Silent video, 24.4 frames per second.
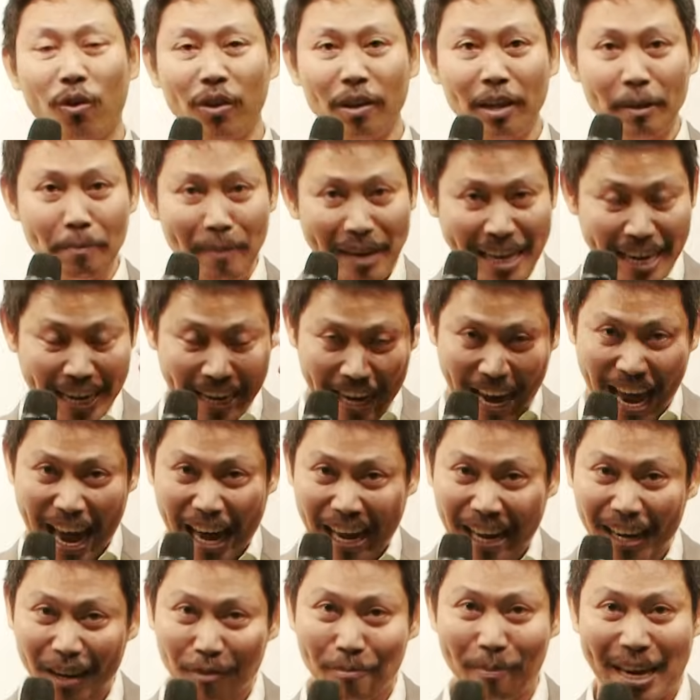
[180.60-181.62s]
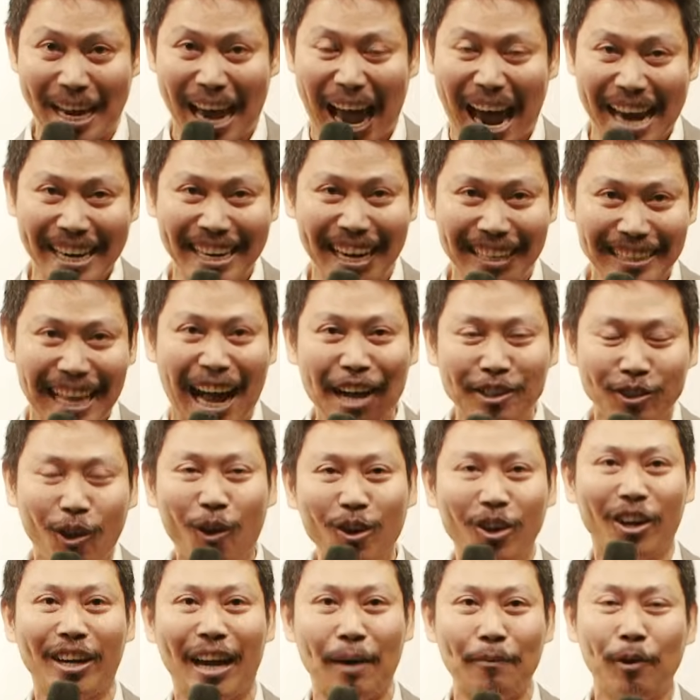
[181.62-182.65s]
ณต้องมีไอเดียตั้ง
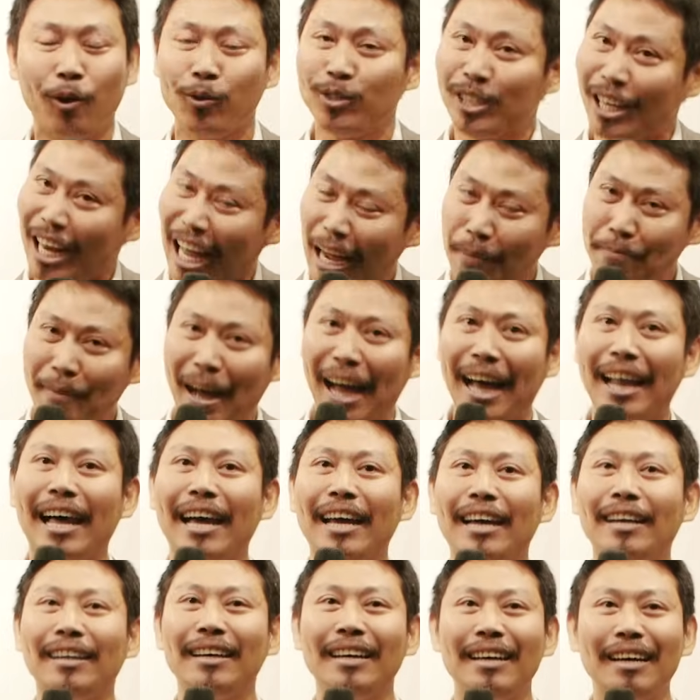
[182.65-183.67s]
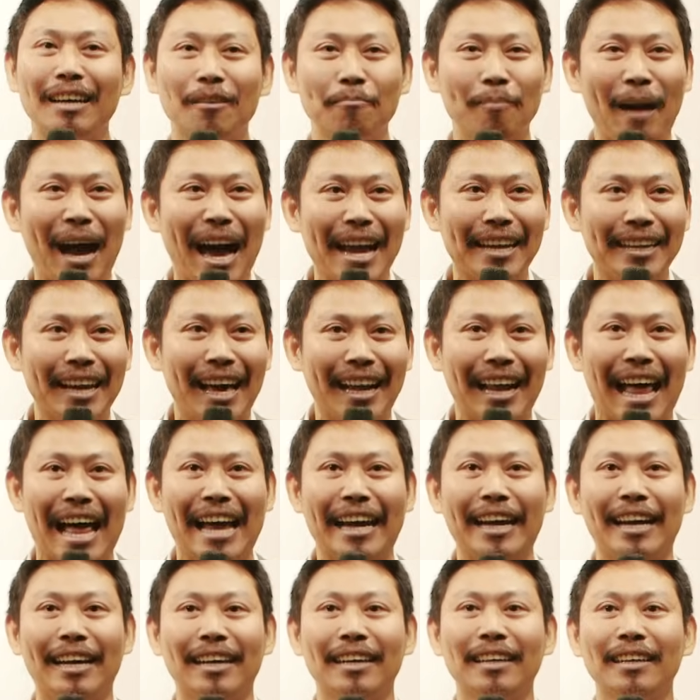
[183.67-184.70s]
ต้นก่อนนะว่าคุณจะรักหมาอะไรพันอะไร
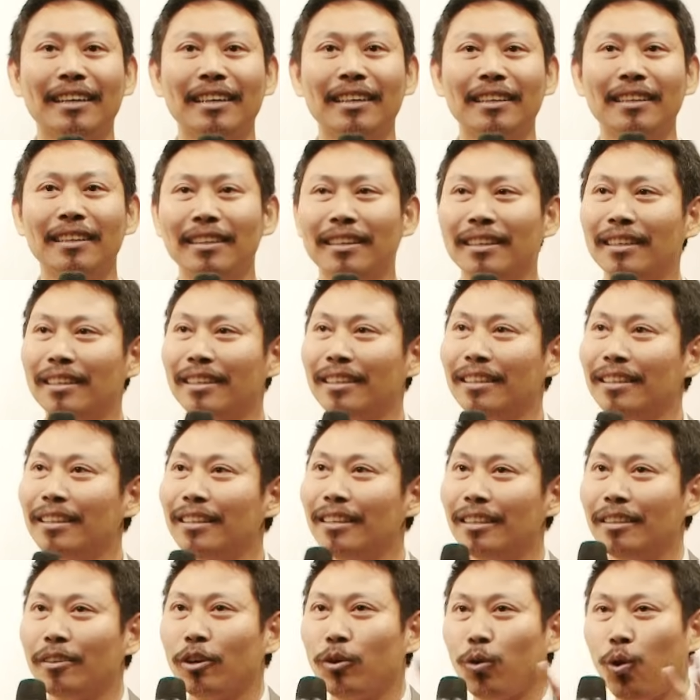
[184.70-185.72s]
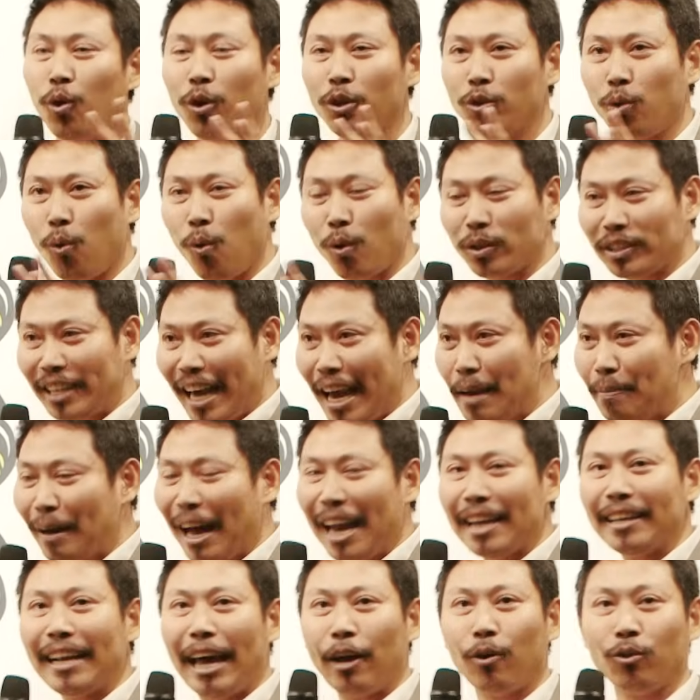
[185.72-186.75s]
คุณถูกใจ
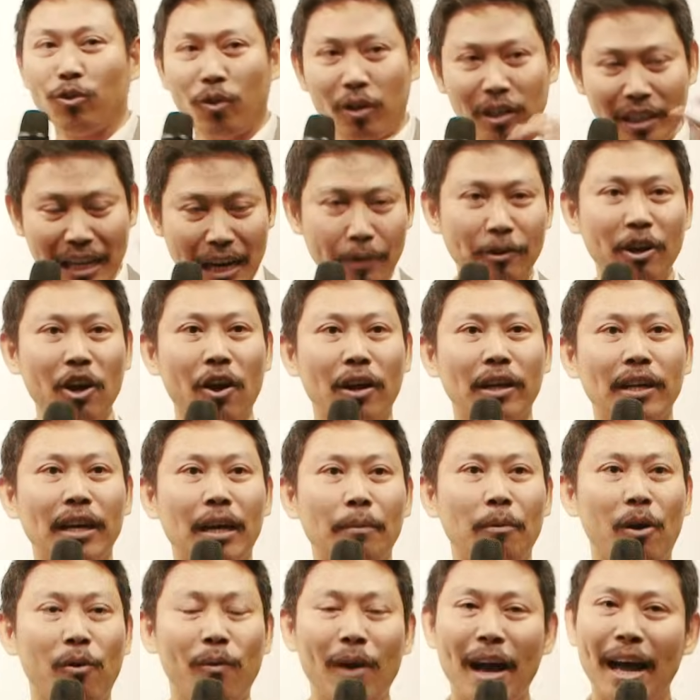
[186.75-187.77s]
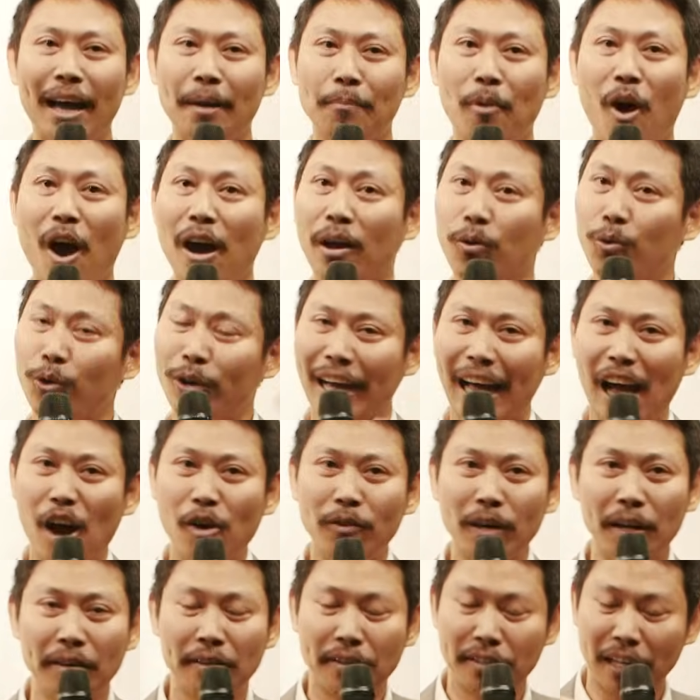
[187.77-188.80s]
พันไหนคุณต้องเลือกไว้ก่อนเลยเพราะว่าพอคุณเข้า
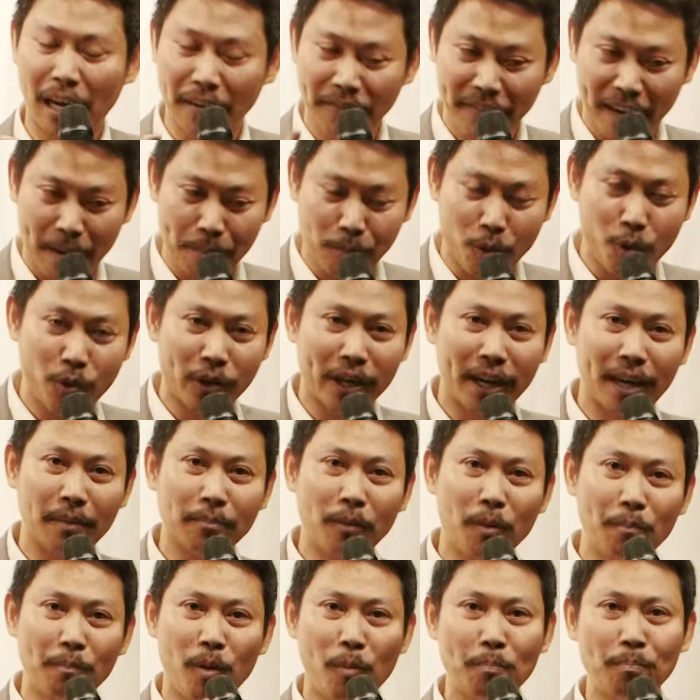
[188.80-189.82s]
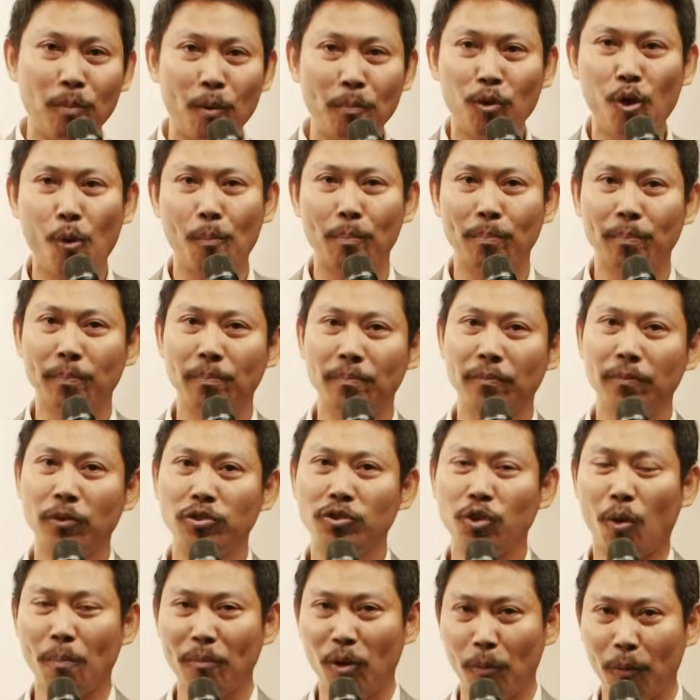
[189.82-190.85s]
ในเซิร์ช Facebook เนี่ยปุ๊บกลุ่ม
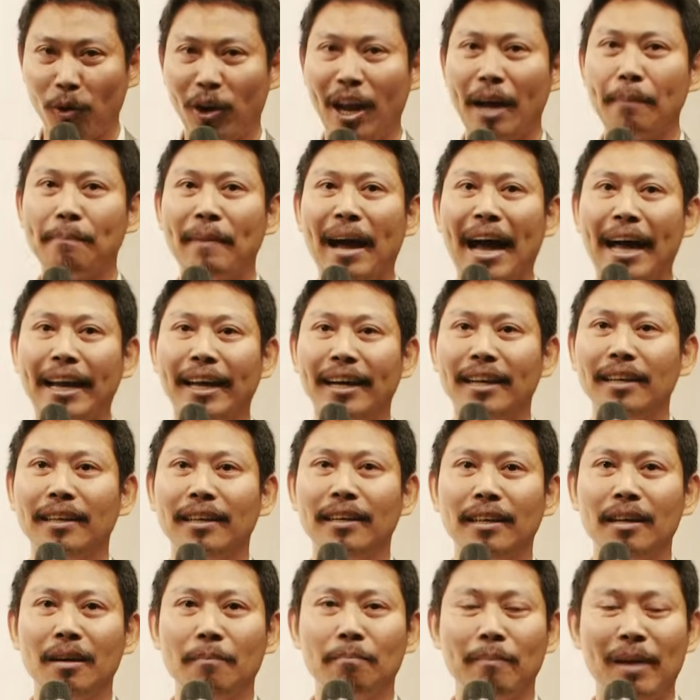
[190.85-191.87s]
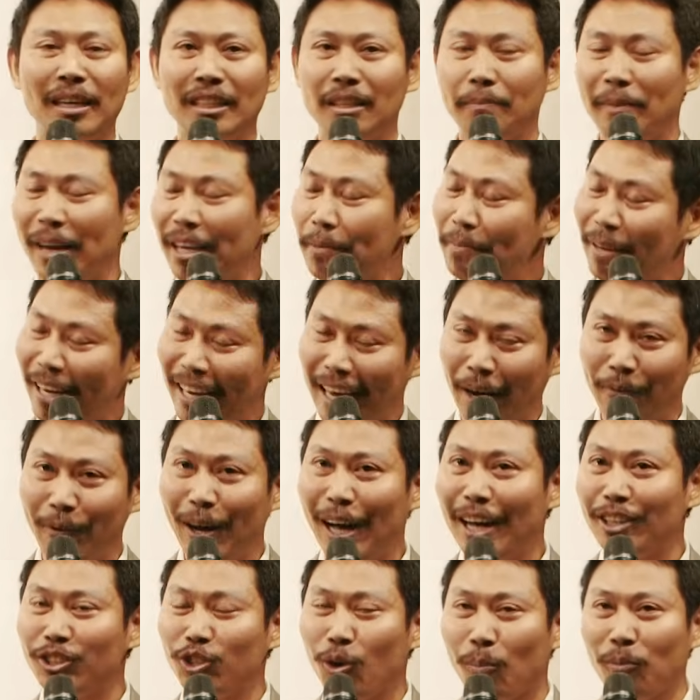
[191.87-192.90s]
ชมรมคนรักหมาเนี่ยมันจะไม่มีคำ
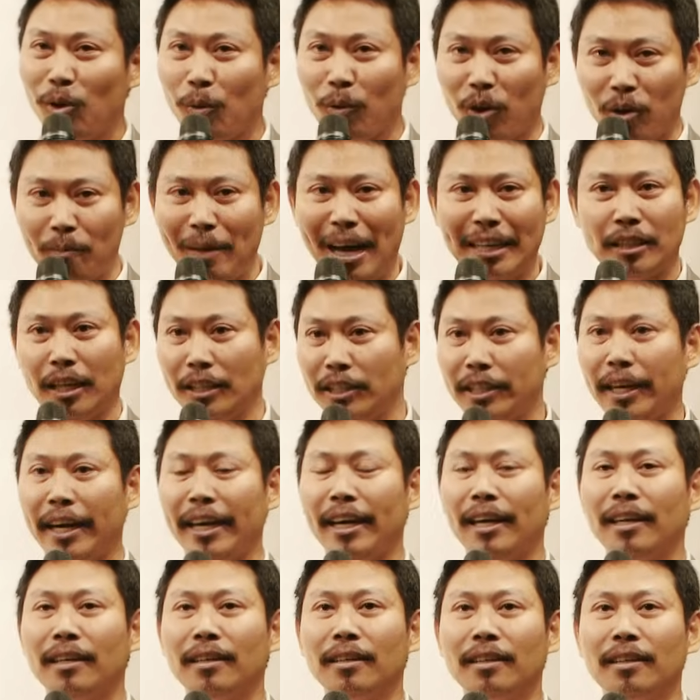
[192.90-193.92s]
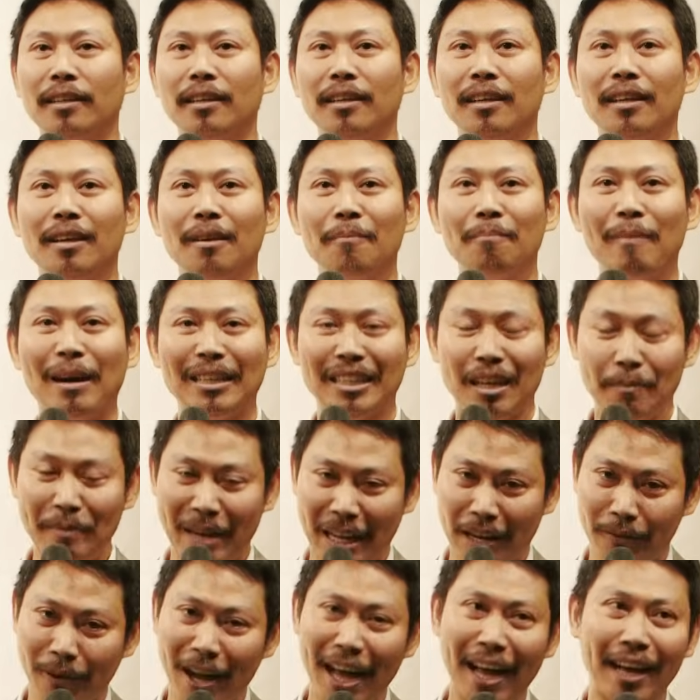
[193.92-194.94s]
ว่าชมรมคนรักหมาเฉยๆมันจะมี
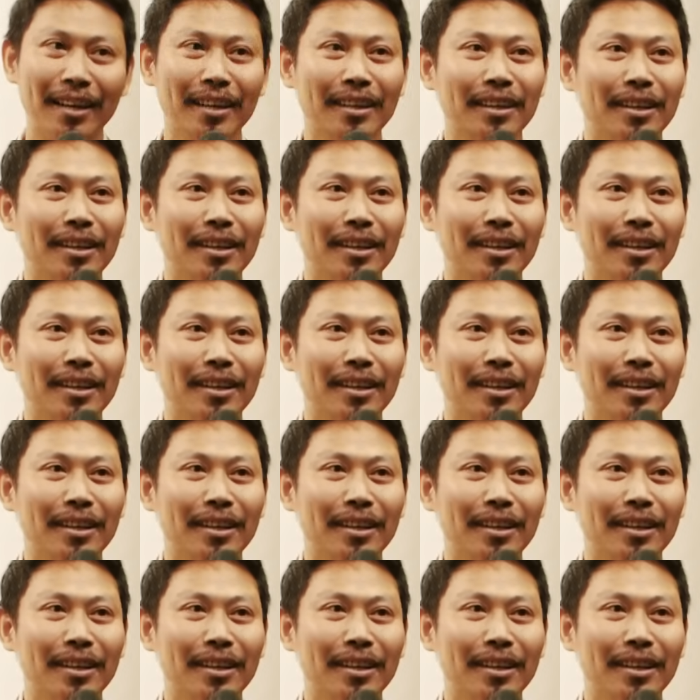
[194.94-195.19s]
แต่ว่า